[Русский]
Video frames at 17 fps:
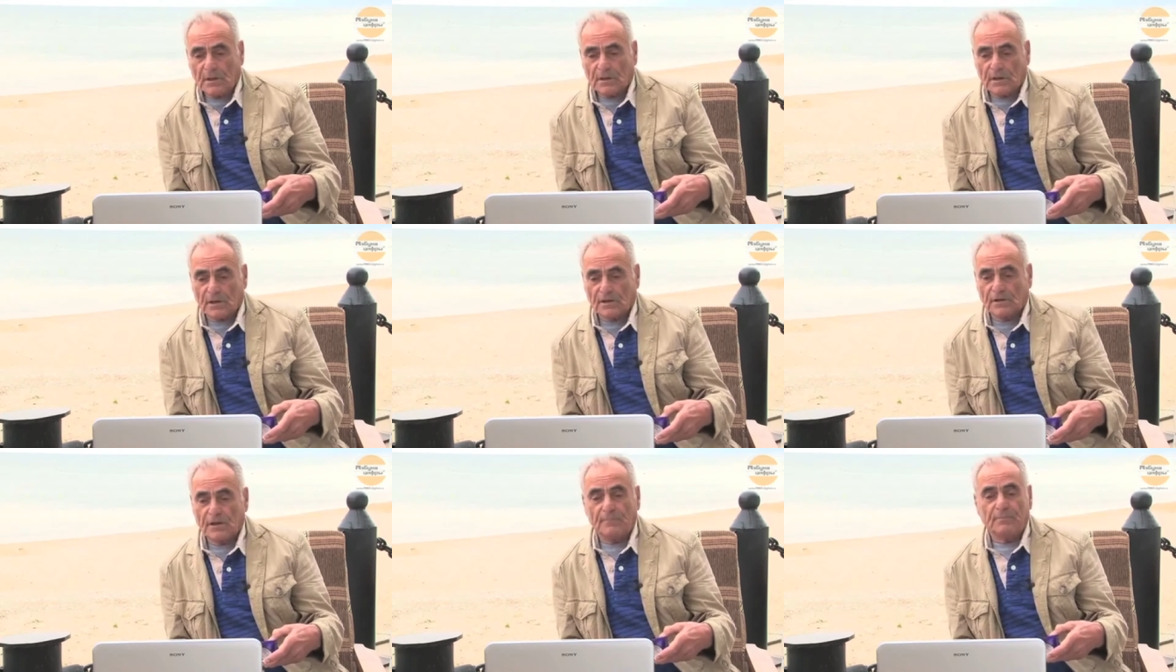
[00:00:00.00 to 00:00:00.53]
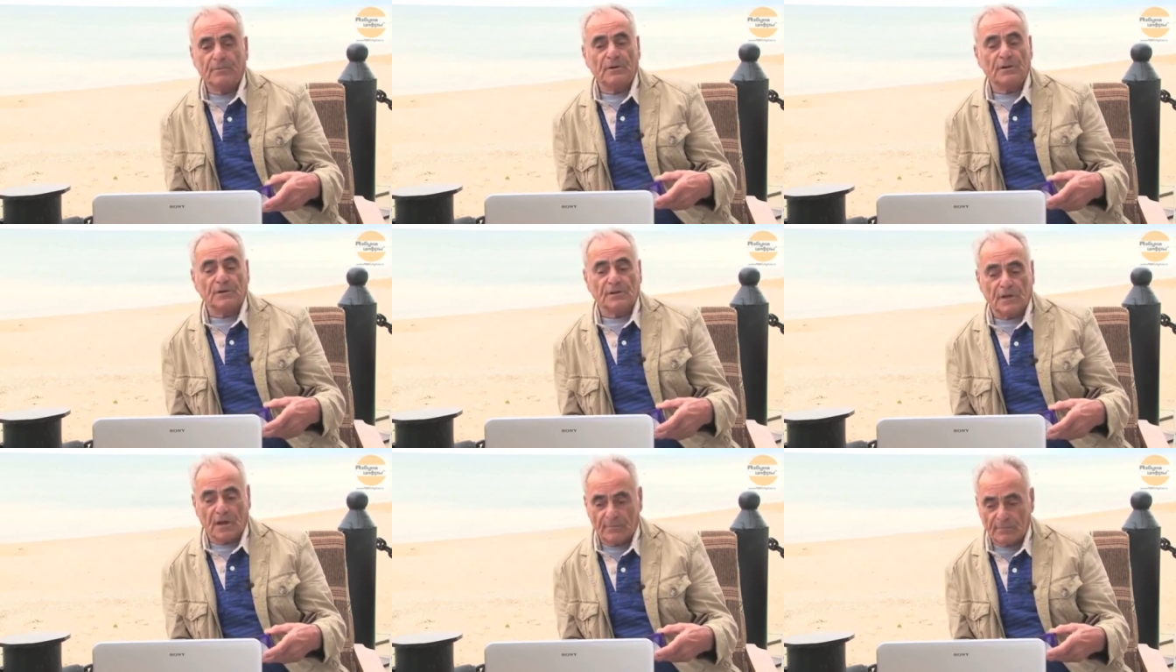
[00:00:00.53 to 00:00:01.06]
когда
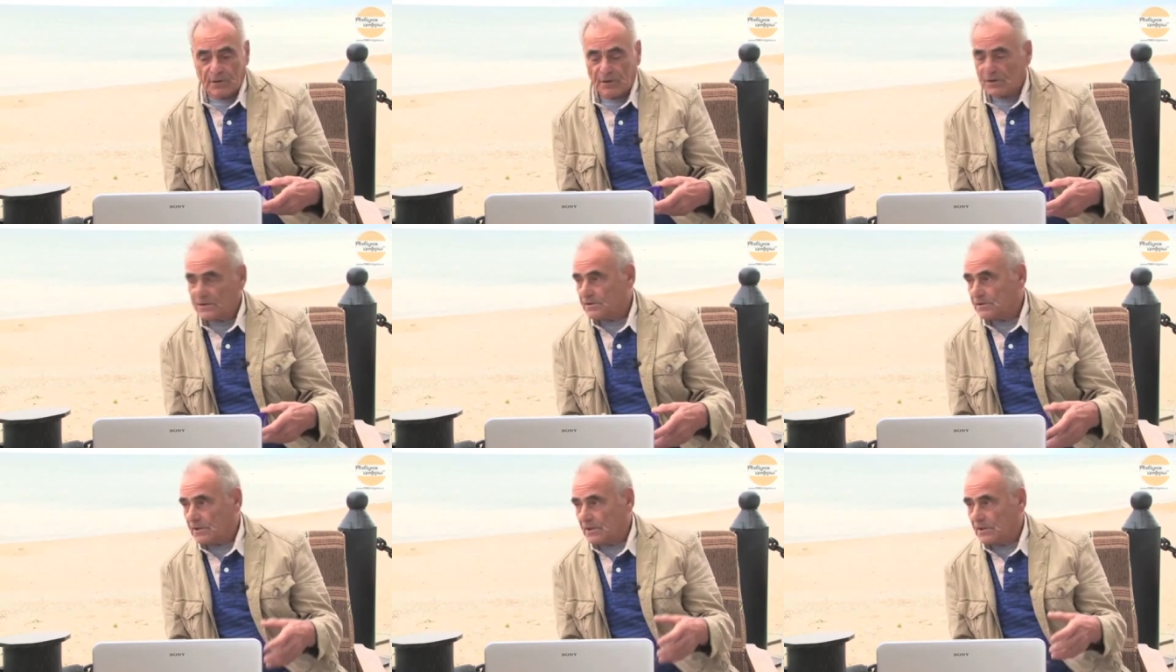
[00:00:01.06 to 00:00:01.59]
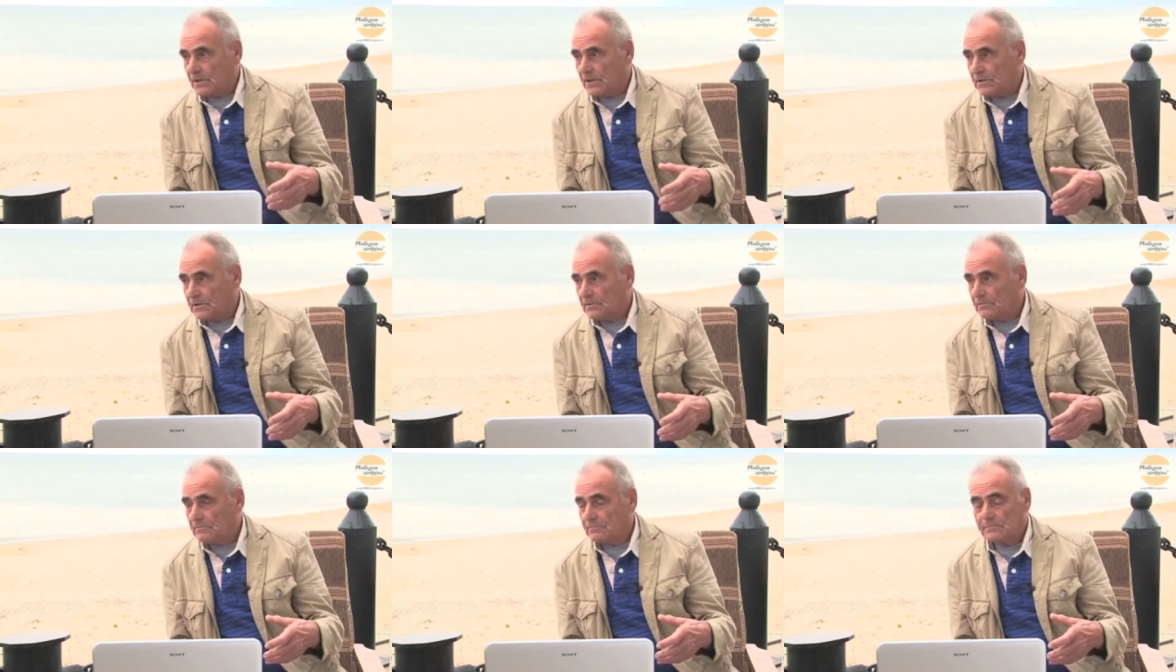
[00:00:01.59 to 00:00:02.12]
перед камерой
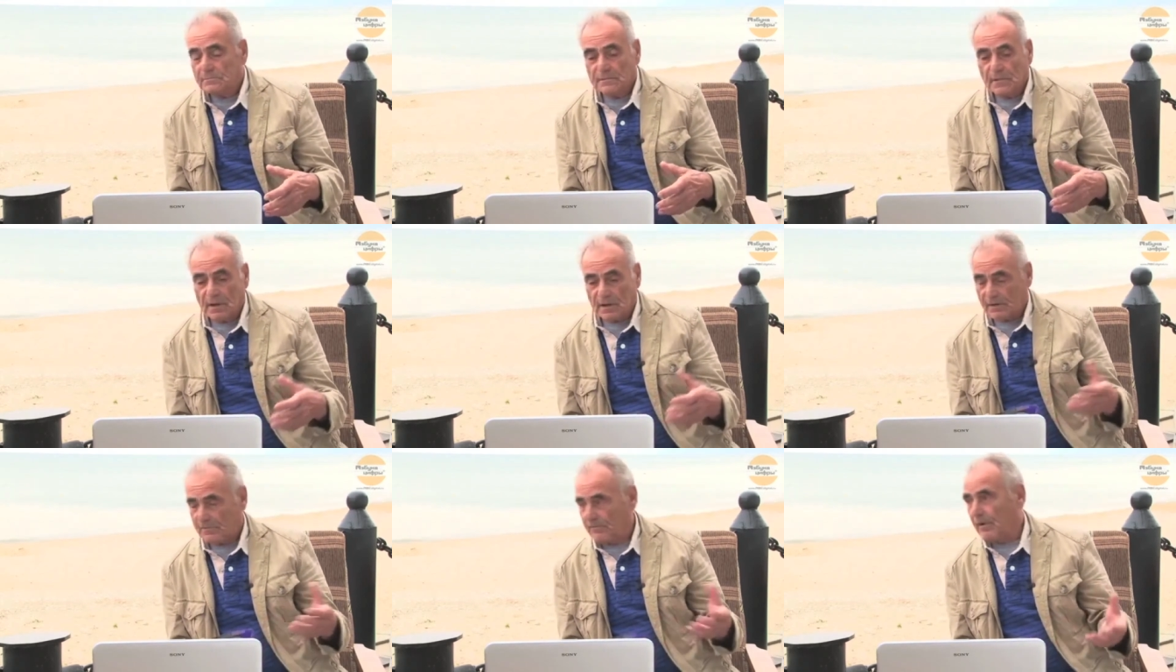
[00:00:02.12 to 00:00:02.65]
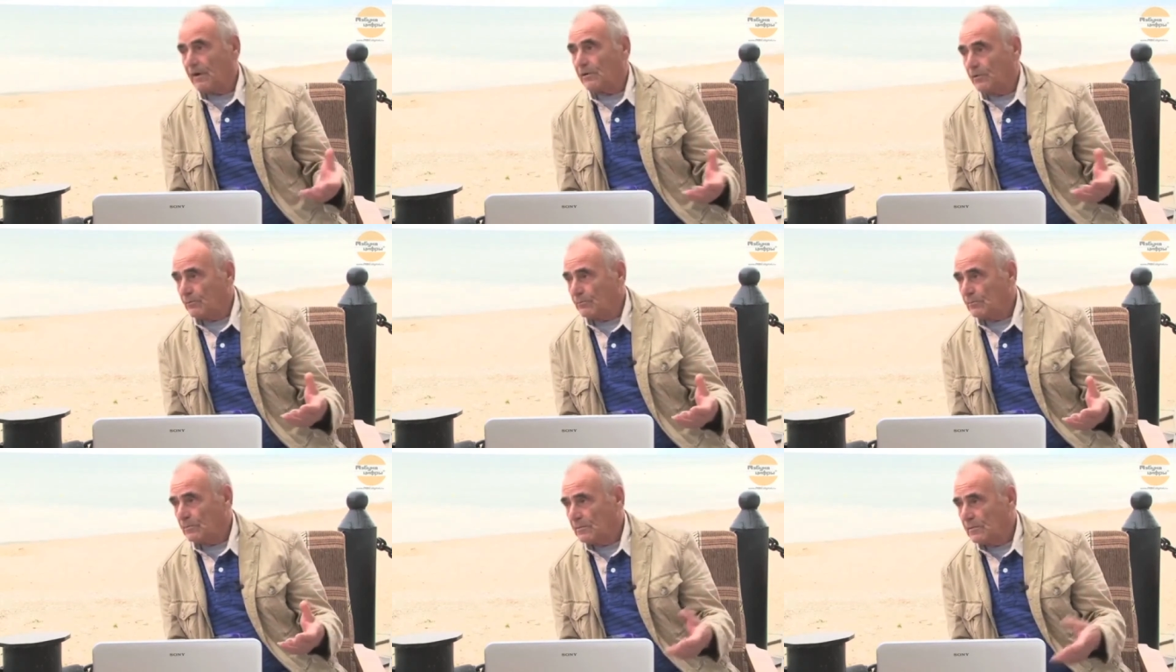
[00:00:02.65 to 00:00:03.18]
стоял
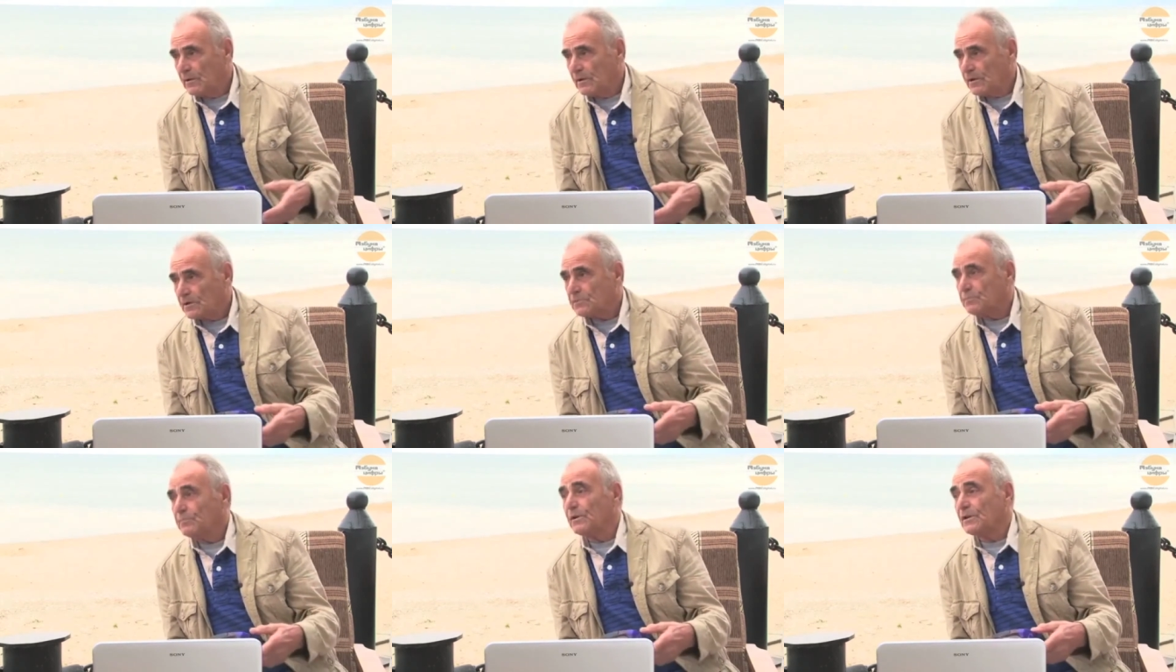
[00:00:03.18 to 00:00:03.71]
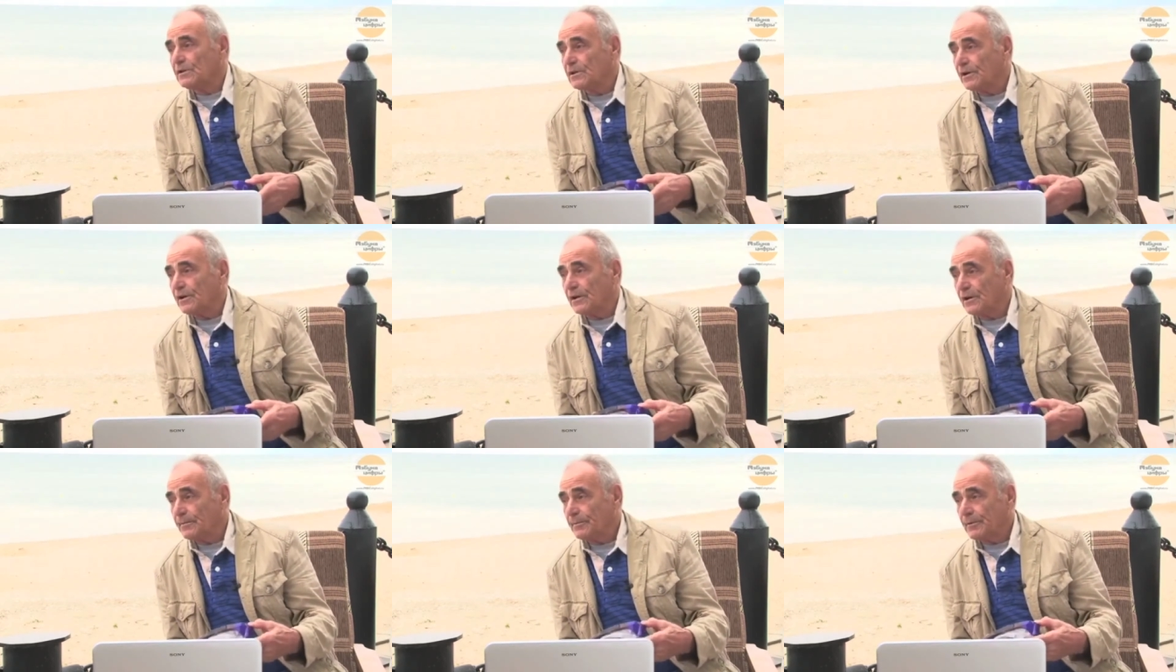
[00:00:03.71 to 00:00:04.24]
аквариум с
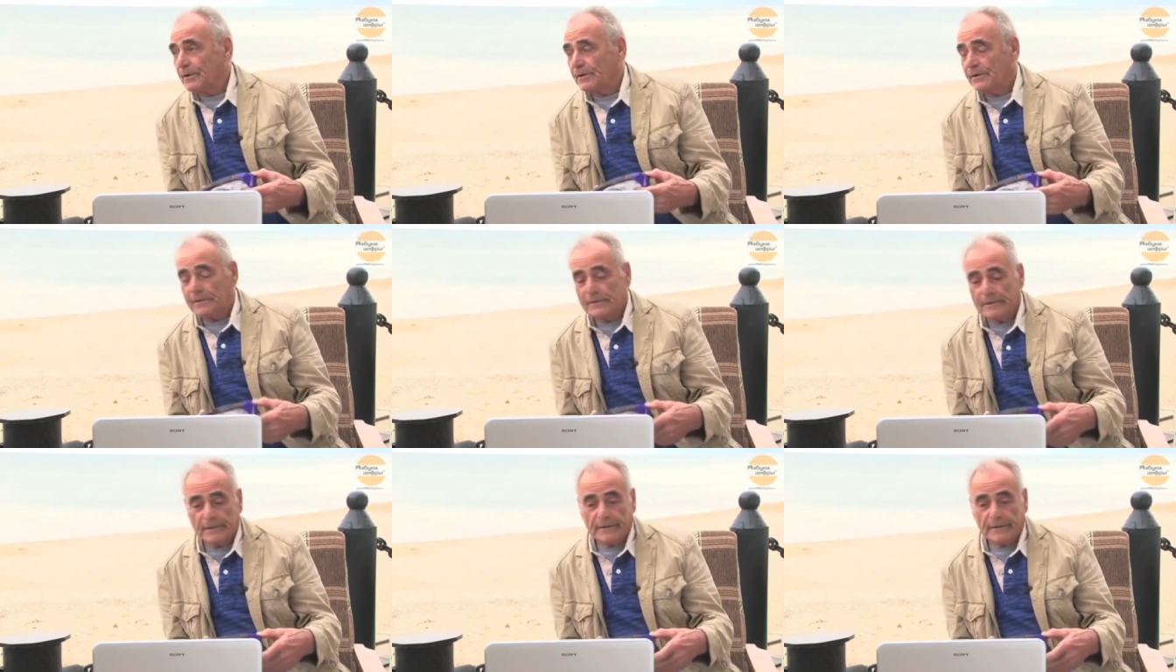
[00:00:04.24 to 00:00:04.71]
мелкой рыбкой,